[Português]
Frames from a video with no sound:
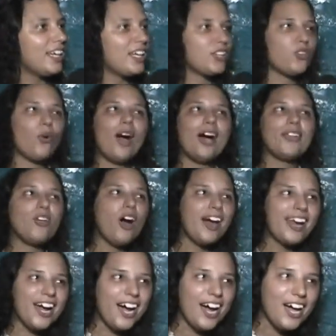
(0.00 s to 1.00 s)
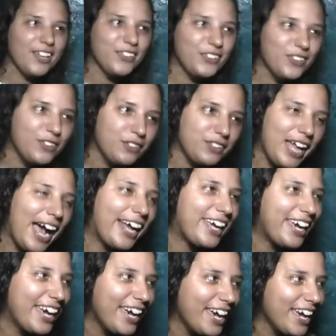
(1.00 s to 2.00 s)
Tô adorando.
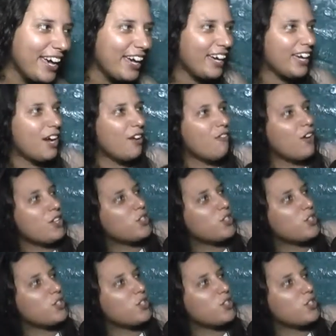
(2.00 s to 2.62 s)
Daqui eu vou